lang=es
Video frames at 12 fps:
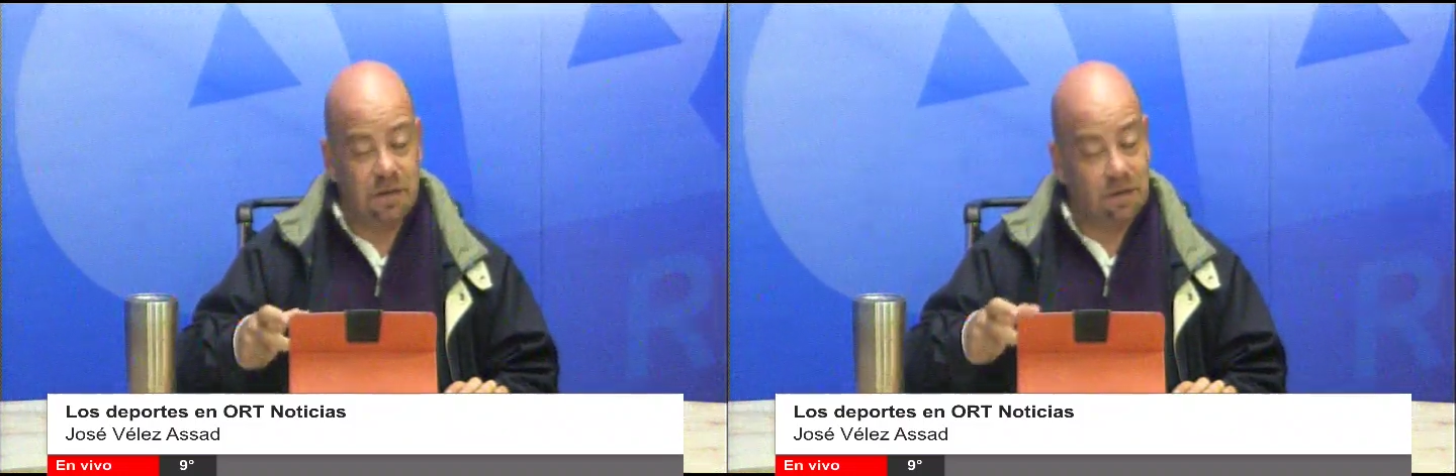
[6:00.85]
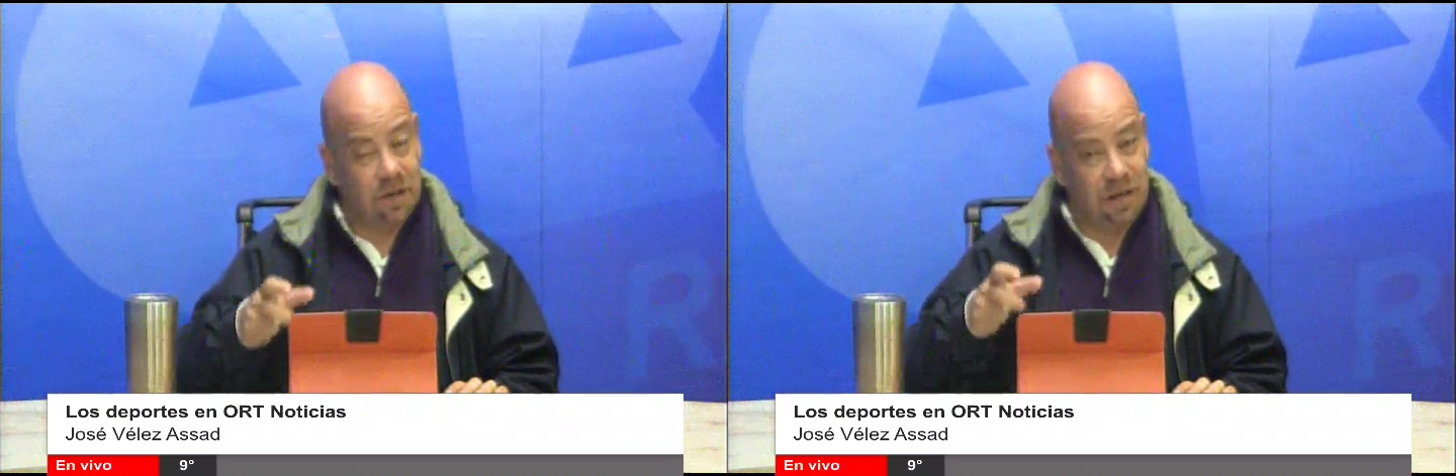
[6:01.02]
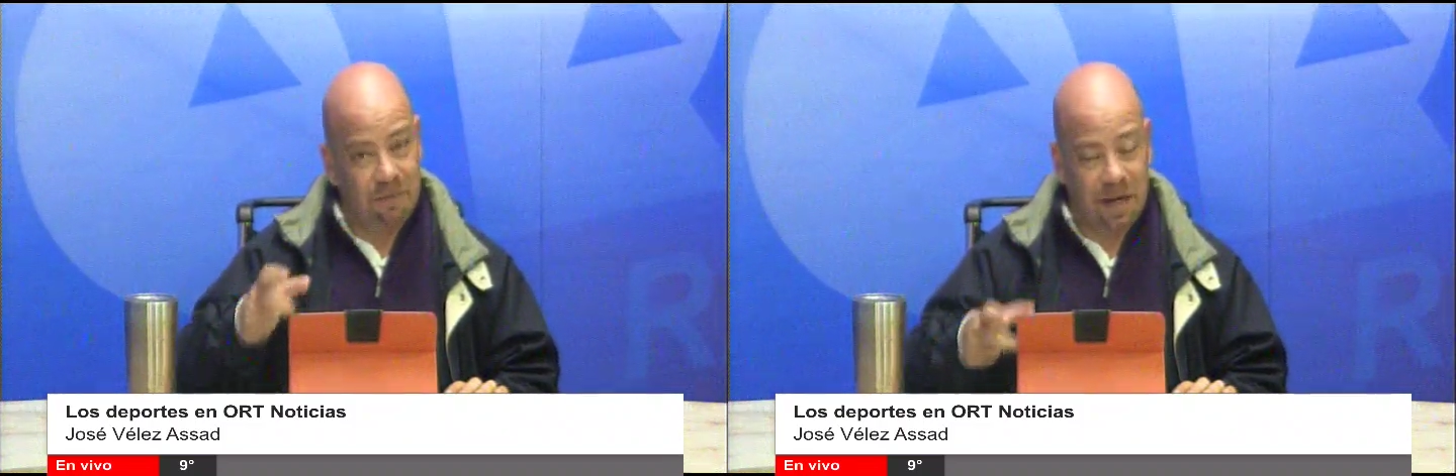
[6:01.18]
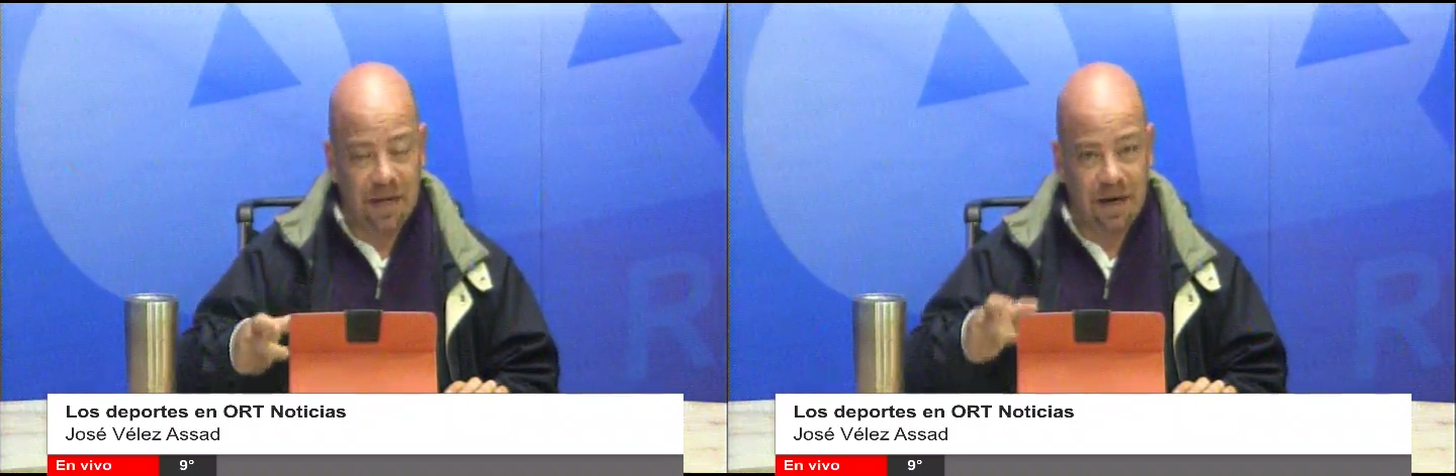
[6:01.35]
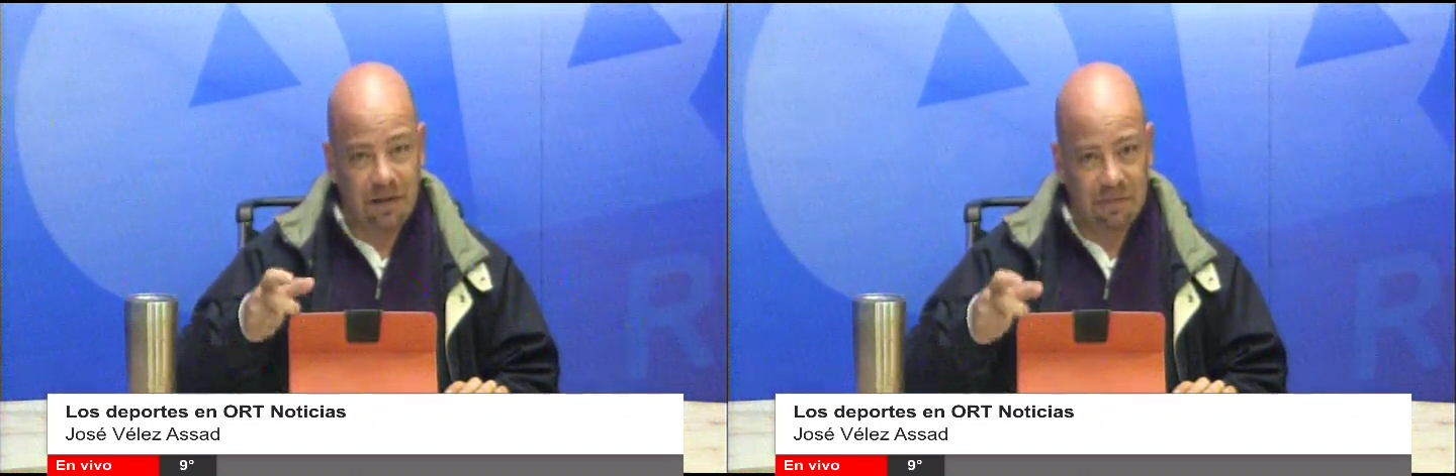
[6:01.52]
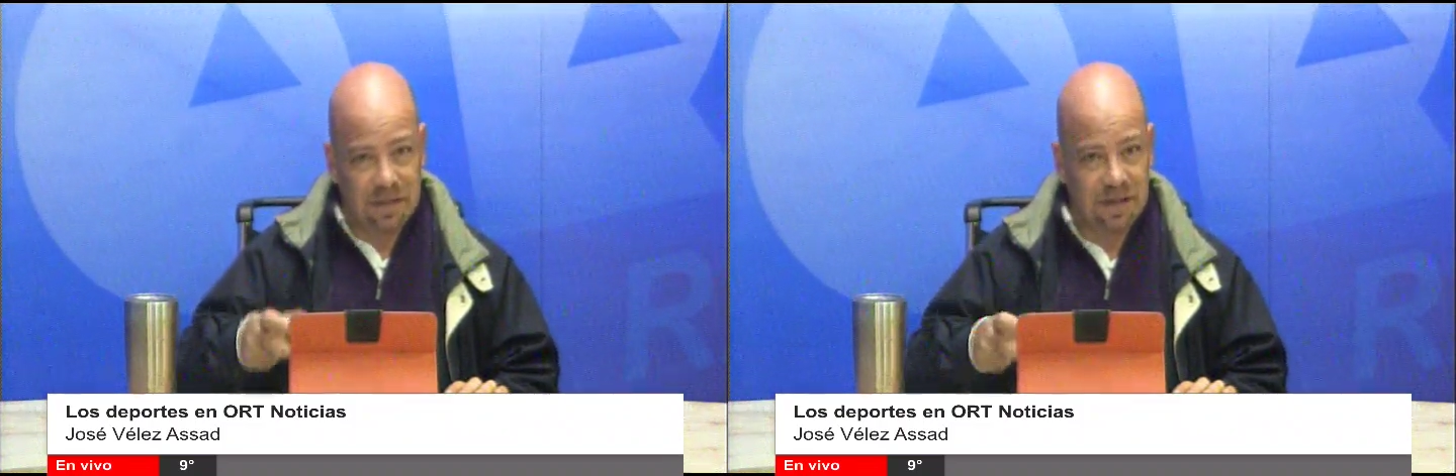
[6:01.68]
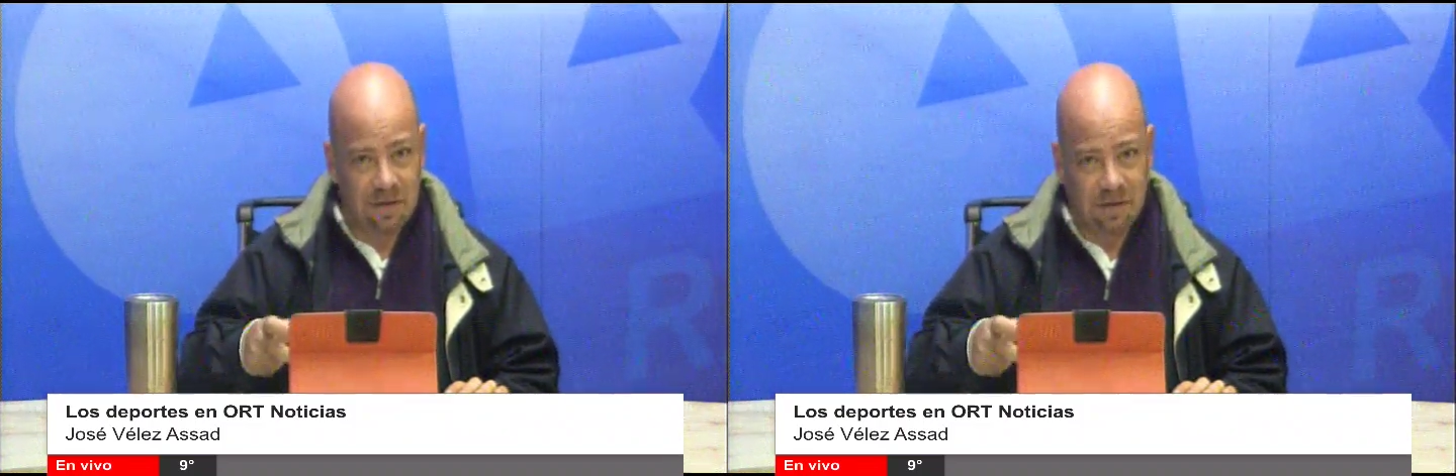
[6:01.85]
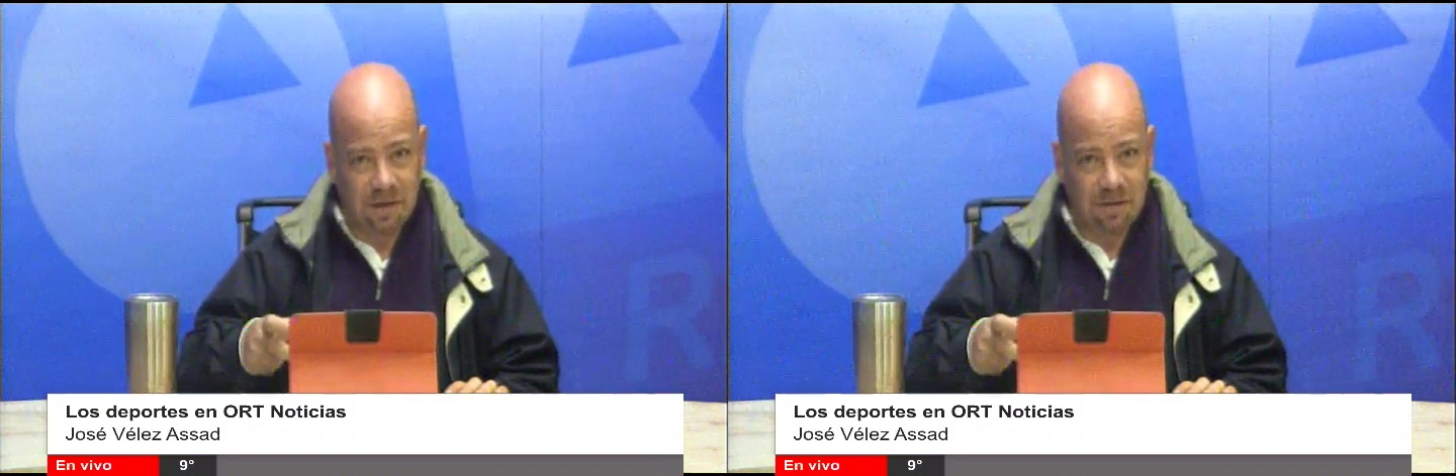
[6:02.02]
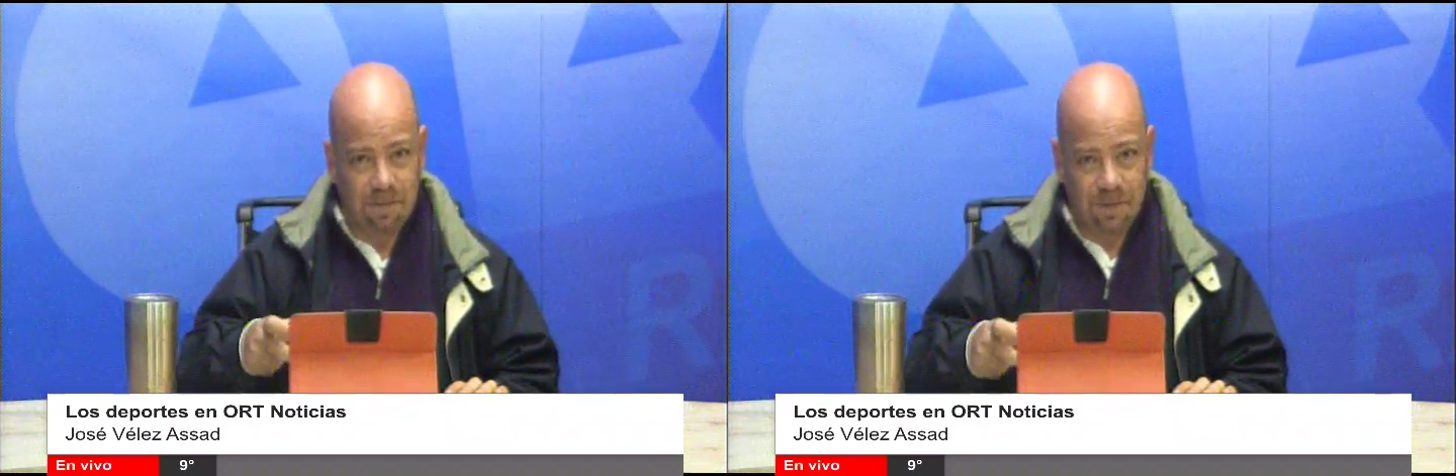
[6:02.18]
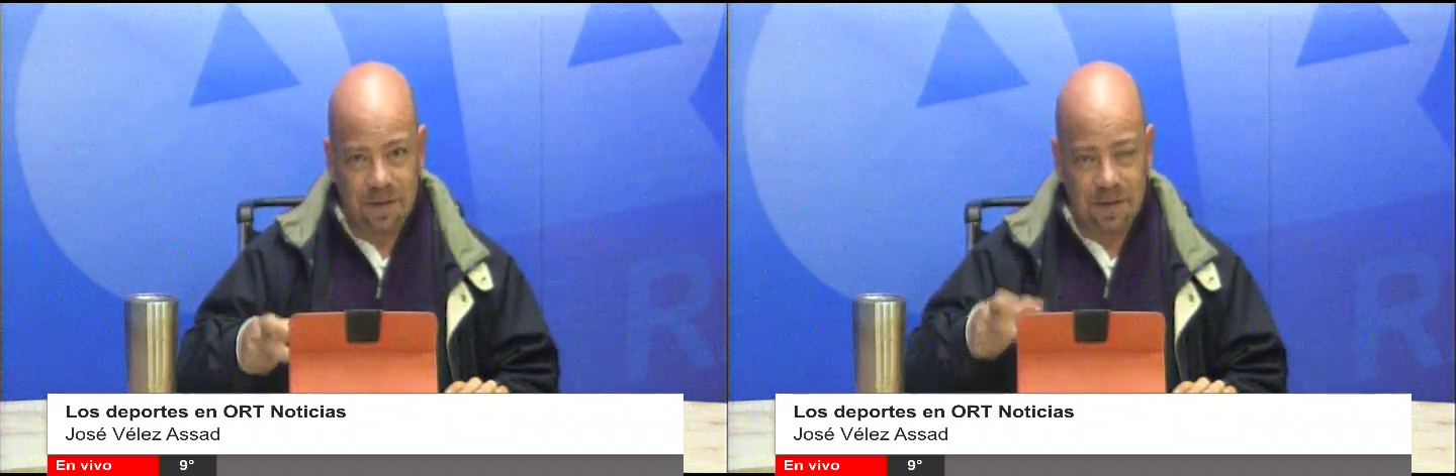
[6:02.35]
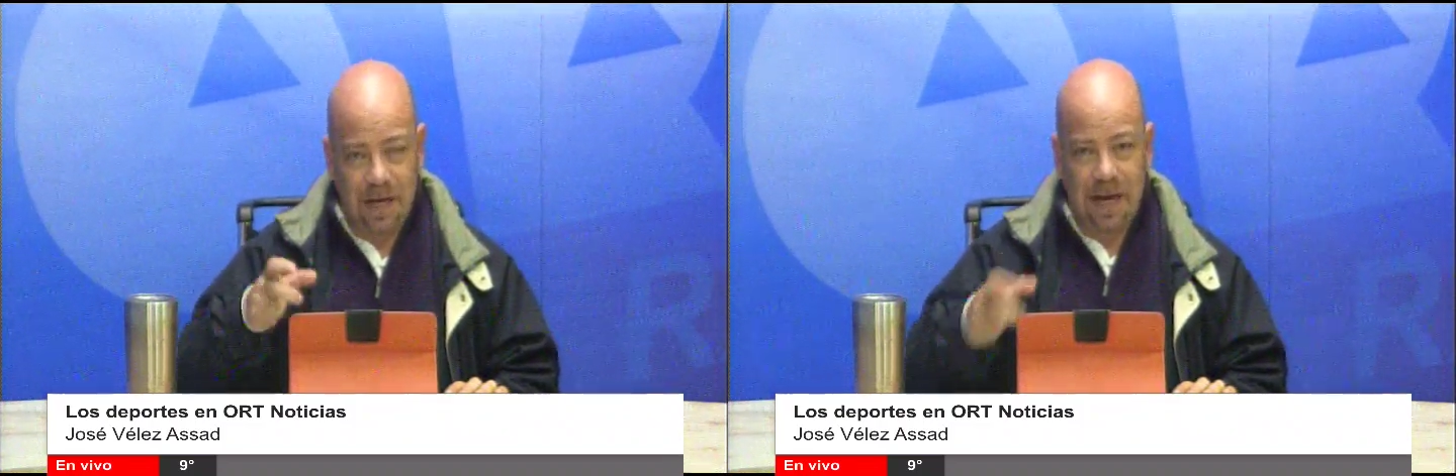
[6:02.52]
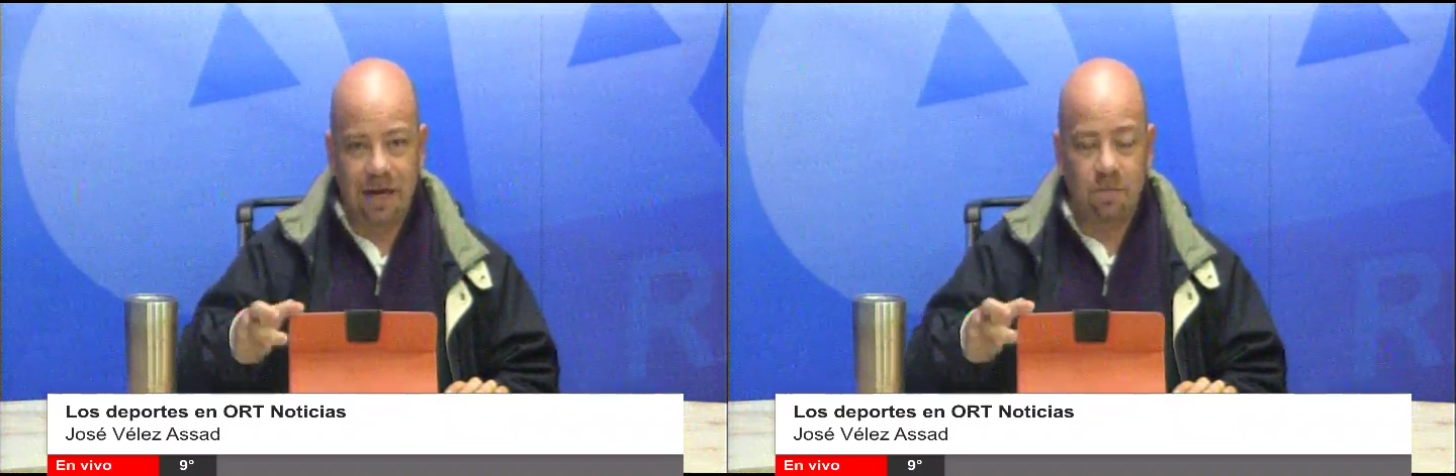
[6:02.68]
sino también en el vestidor.
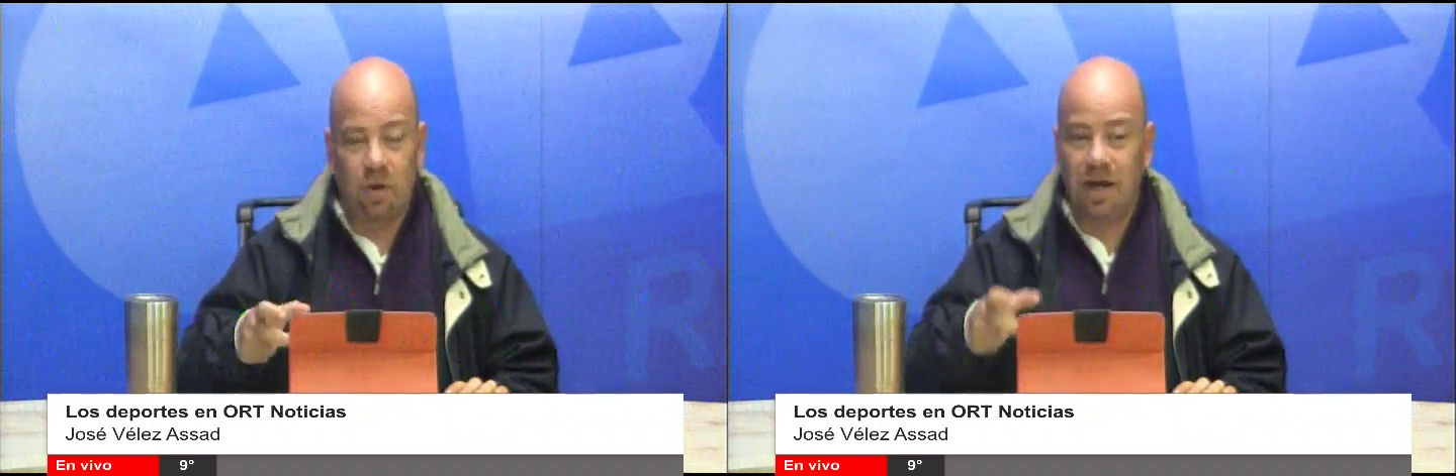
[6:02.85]
Y el ánimo